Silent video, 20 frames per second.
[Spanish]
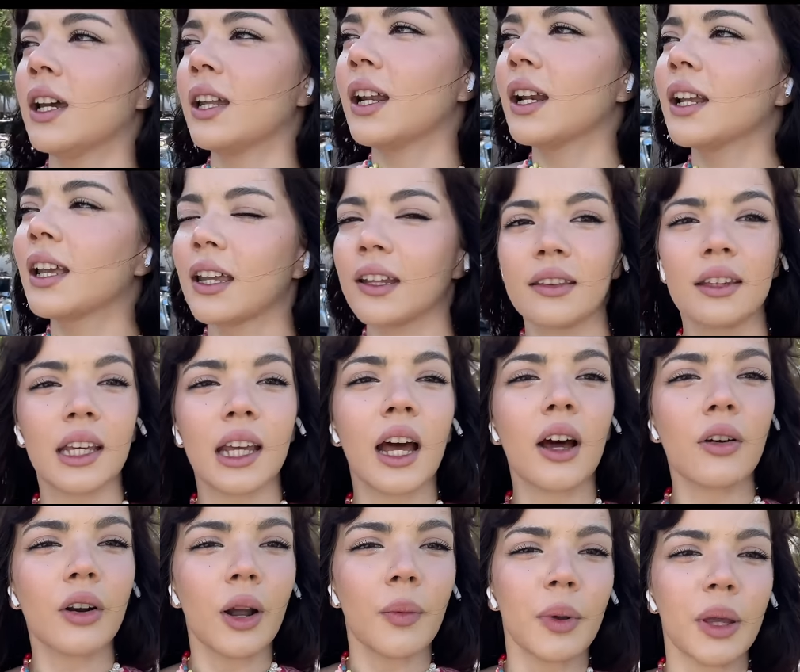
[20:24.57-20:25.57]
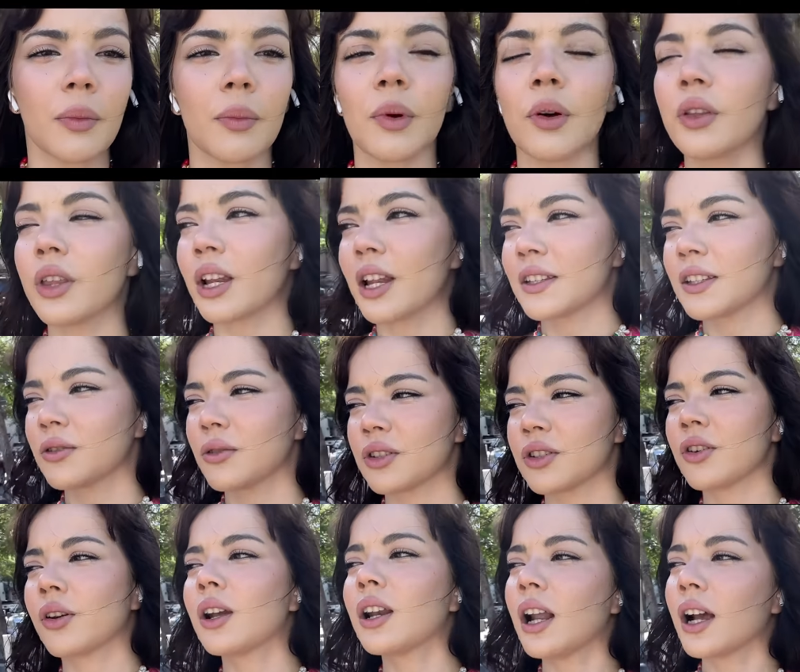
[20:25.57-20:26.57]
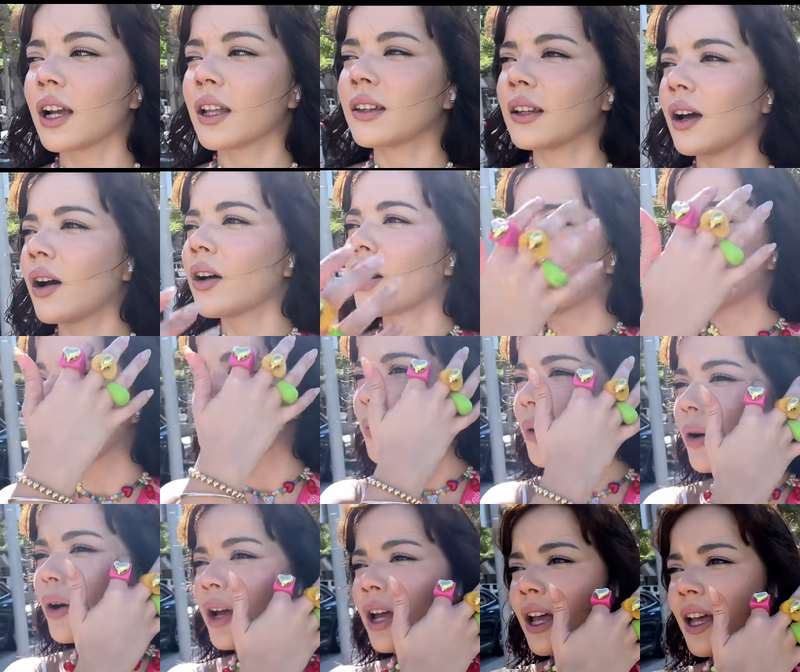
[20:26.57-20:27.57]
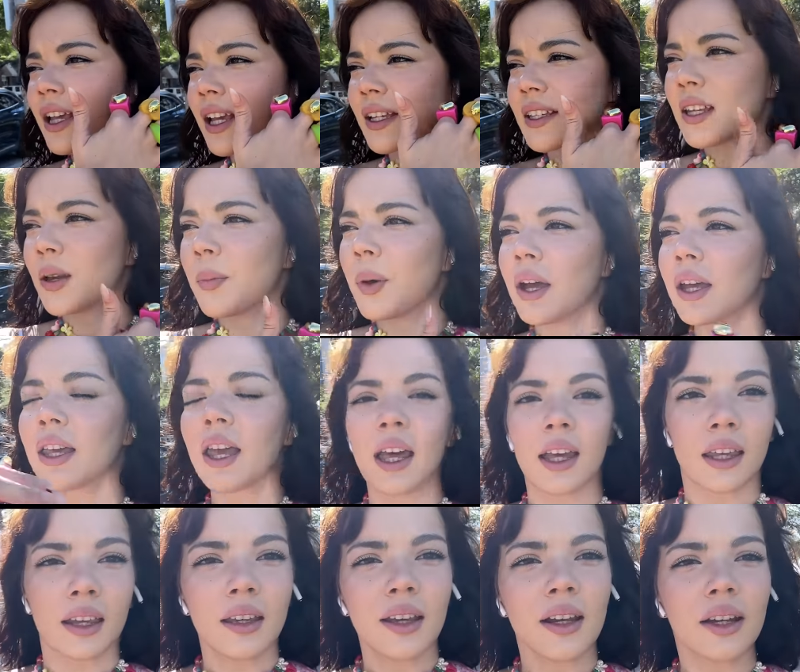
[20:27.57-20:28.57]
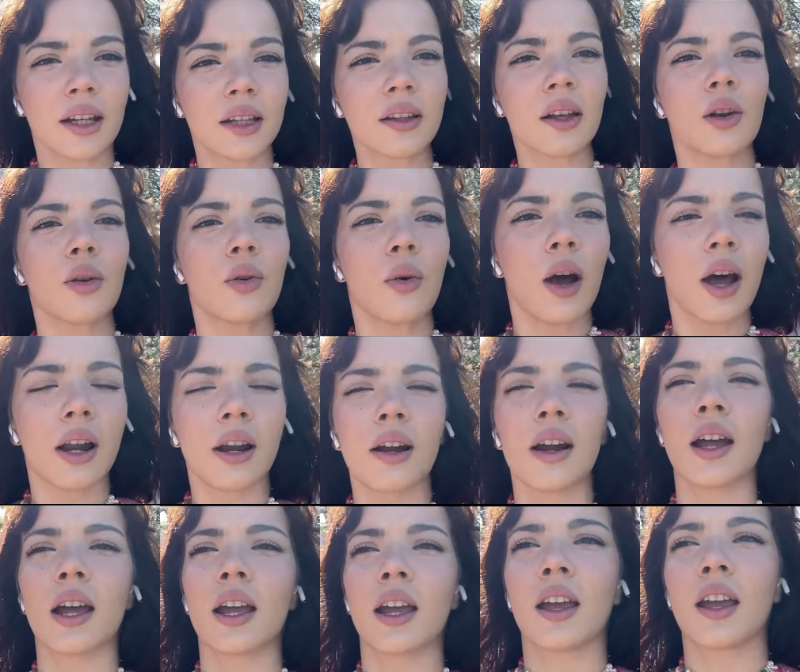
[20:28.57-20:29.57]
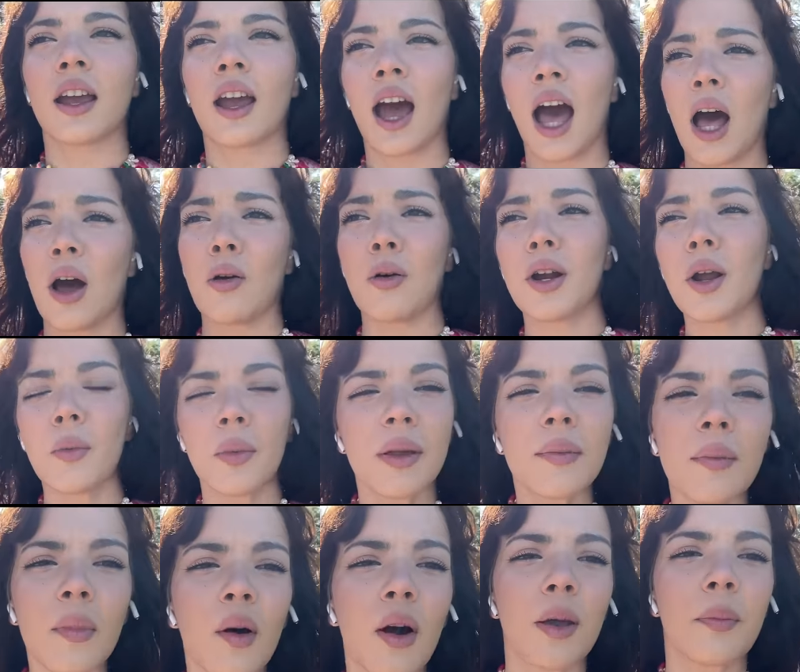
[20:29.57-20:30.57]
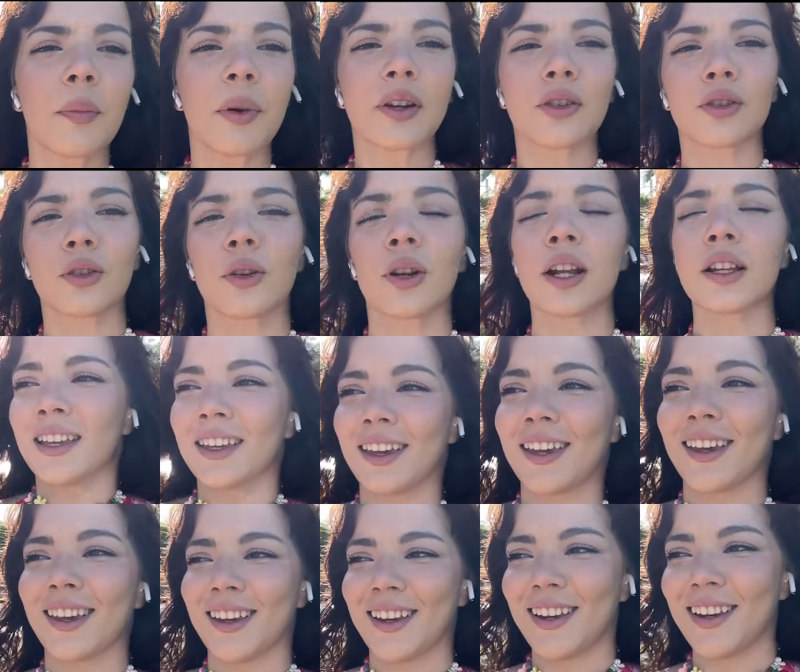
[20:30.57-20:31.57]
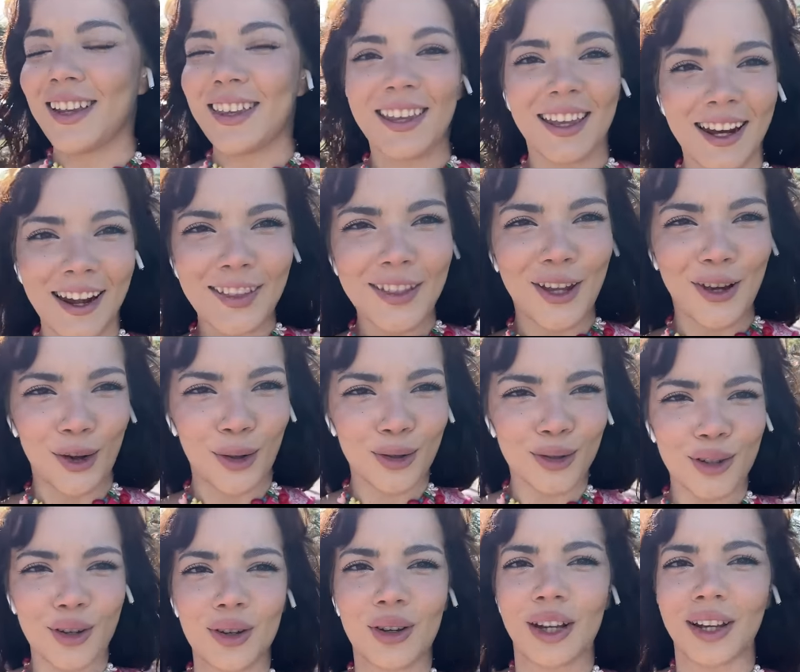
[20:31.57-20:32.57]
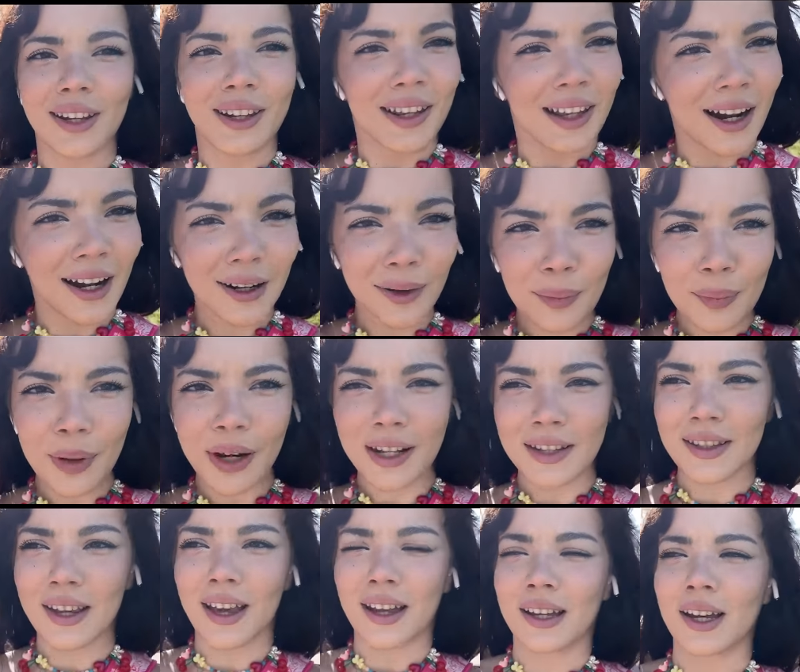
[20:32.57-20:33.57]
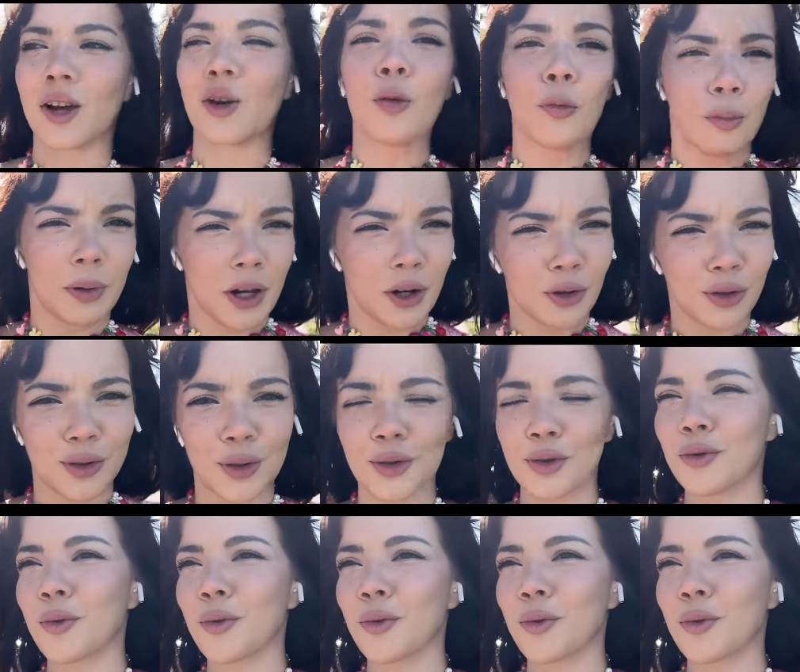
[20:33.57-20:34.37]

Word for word: en el que estés ahora mismo, de la situación en la que estés ahora mismo, que sepas que aquí, en este lugar, eh, ahora mismo hay personas que lideran negocios, que lideran empresas, que cumplieron sus